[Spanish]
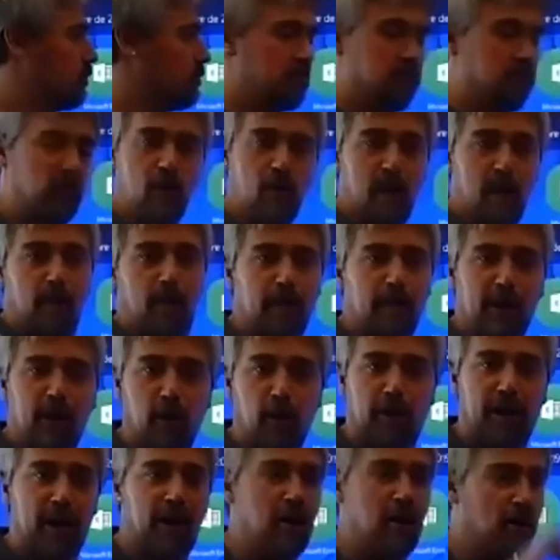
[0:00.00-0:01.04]
Yo abro mi
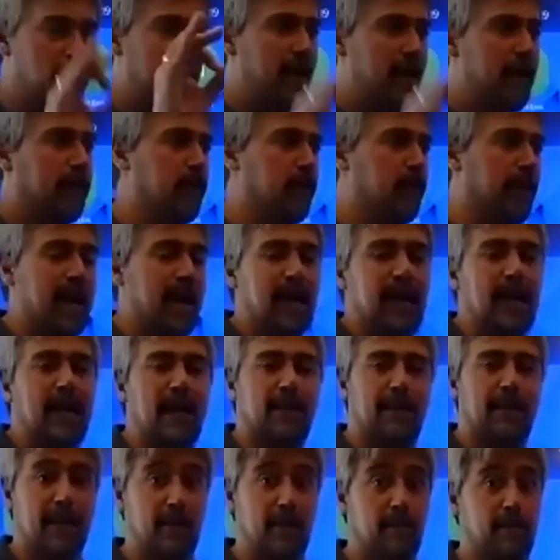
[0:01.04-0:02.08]
correo, doy al
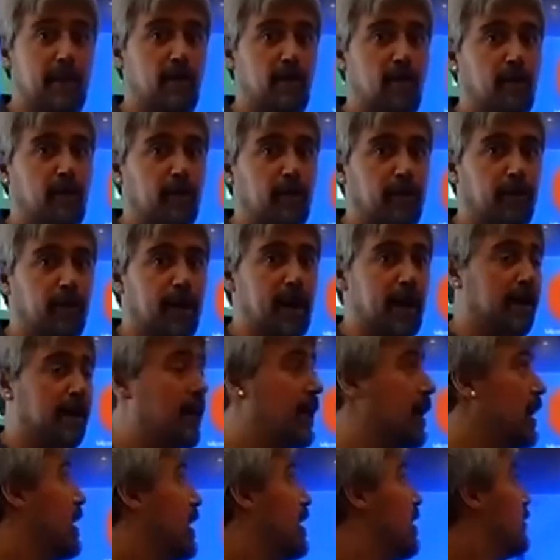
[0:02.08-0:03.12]
enlace y empieza a funcionar.
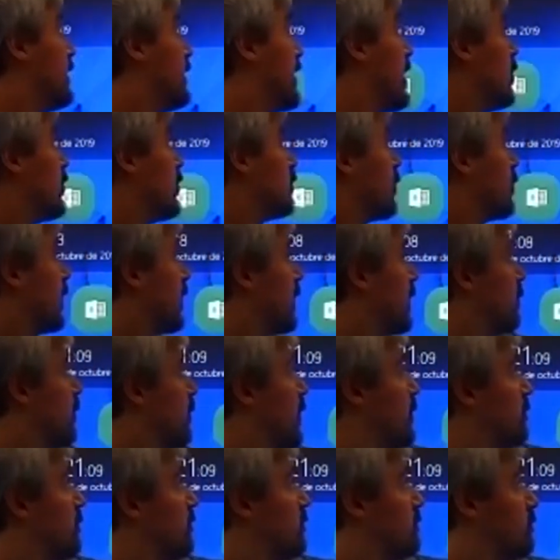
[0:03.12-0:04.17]
Fijaros, por
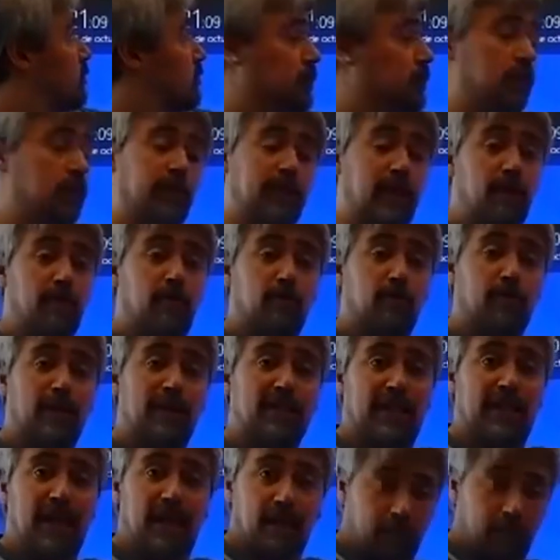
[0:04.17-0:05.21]
ejemplo, no tenemos más
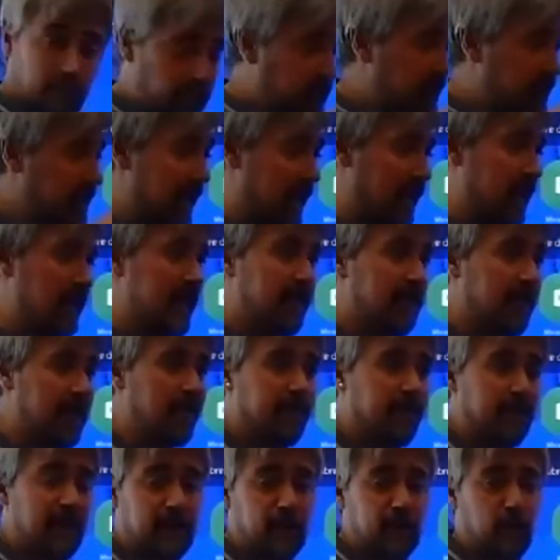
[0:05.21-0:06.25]
que darle la
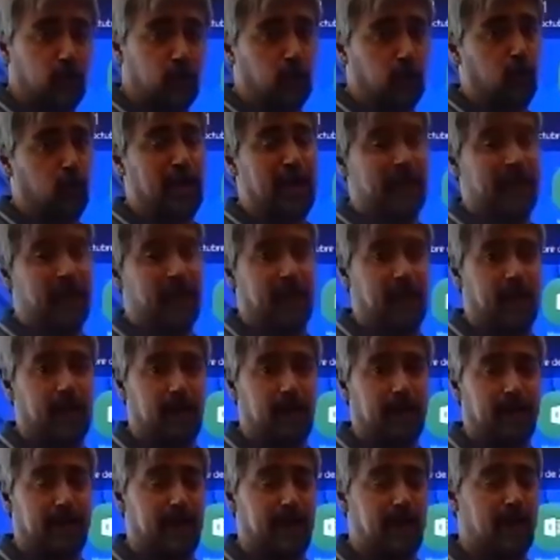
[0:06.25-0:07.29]
infraestructura de,
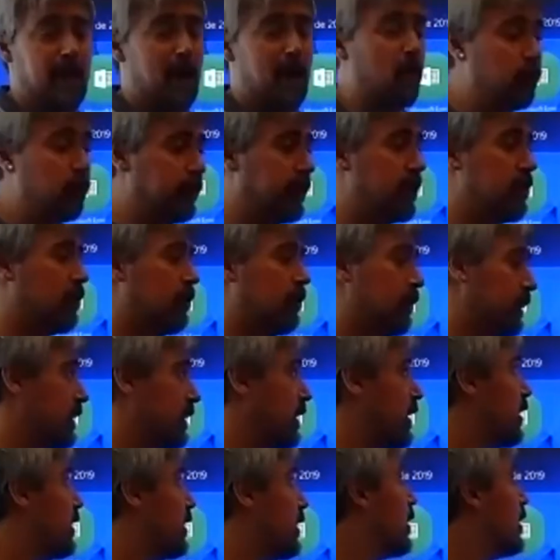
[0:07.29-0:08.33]
de audio y
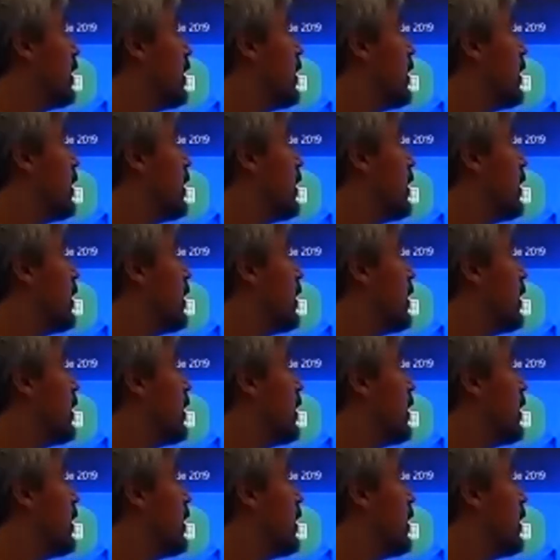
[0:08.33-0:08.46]
de,